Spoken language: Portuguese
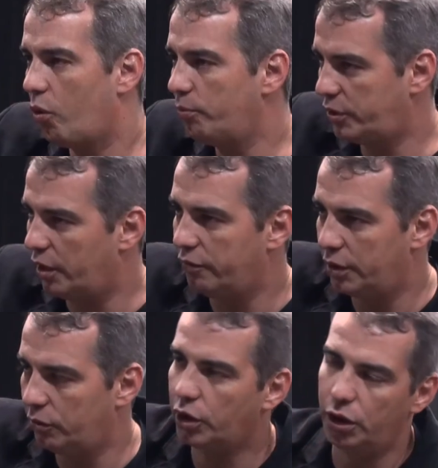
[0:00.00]

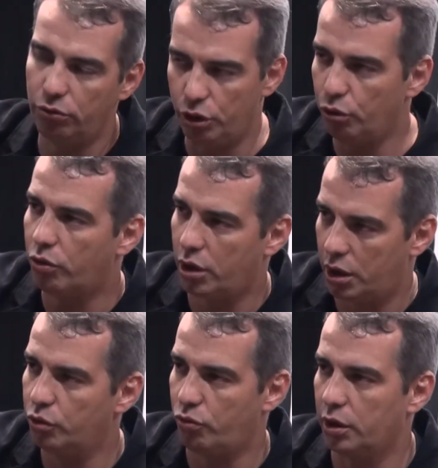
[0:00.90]
observando aquilo e
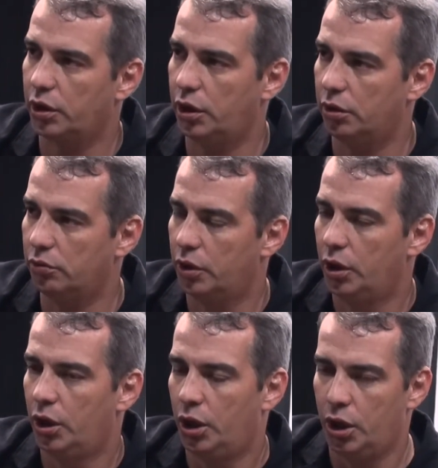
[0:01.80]
lucrando com aquilo.
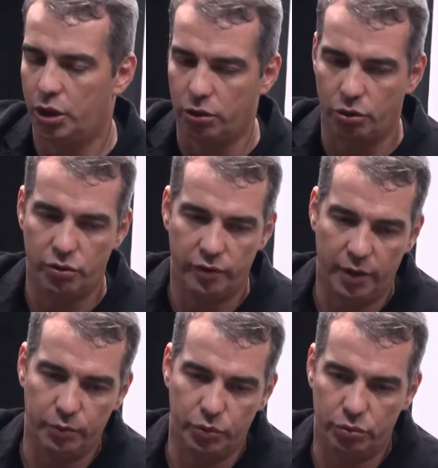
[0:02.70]
Nós
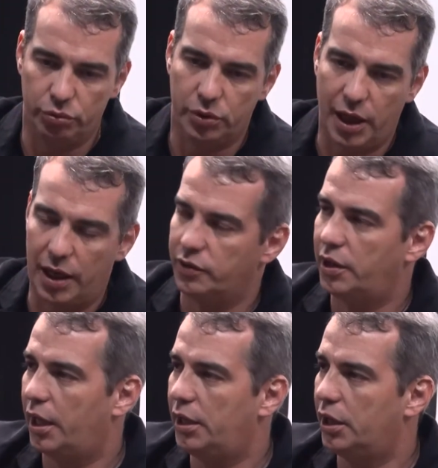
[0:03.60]
tivemos o caso
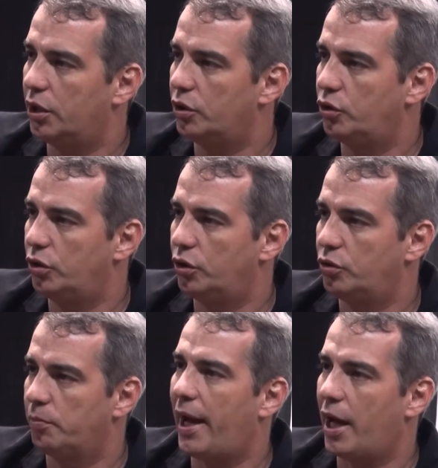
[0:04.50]
da ilha de,
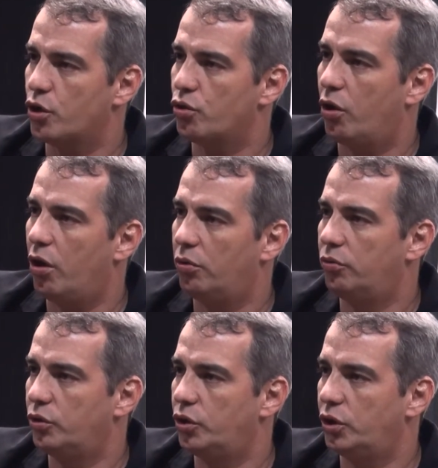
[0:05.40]
de Marajó,
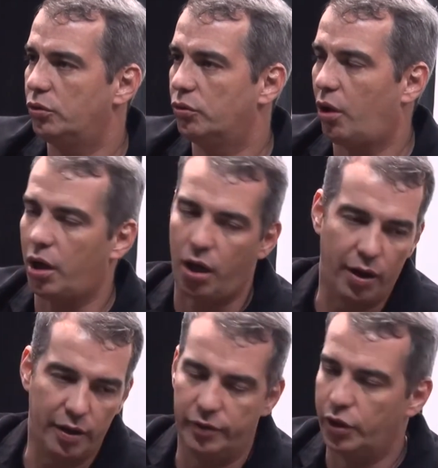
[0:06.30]
onde o
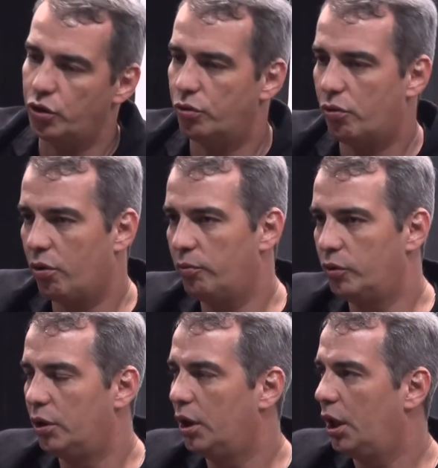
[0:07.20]
local era vendido
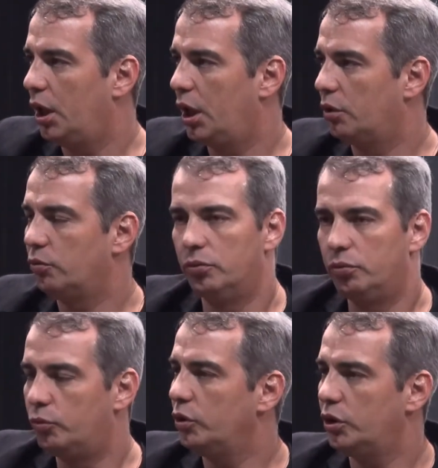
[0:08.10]
como, é, no,
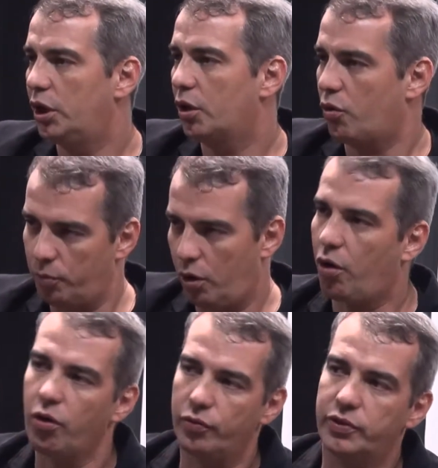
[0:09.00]
no, mundo inteiro, como
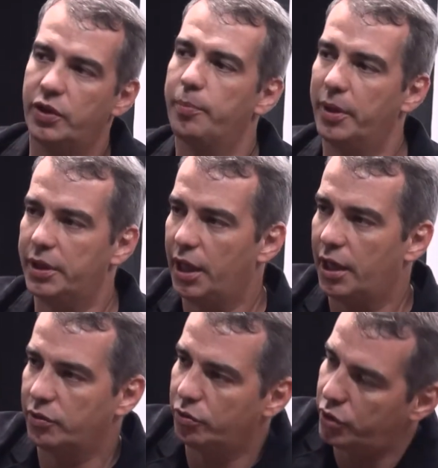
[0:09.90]
local onde você ia para ter
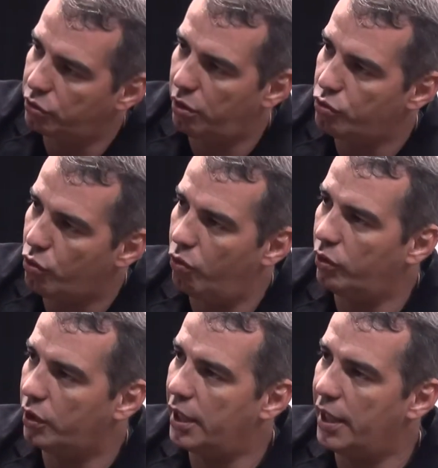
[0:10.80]
relações sexuais
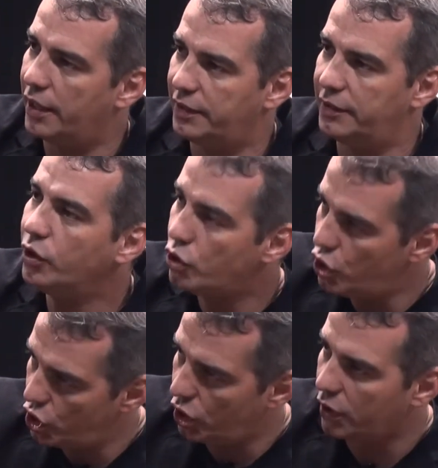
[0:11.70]
com crianças
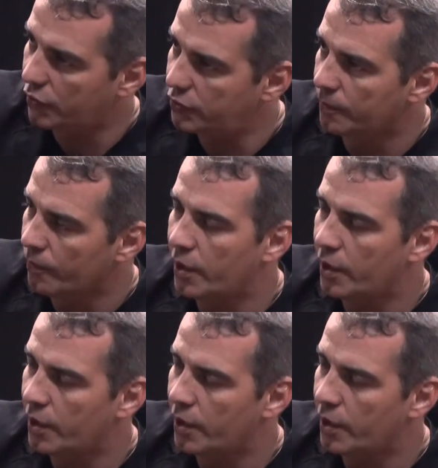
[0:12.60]
indígenas.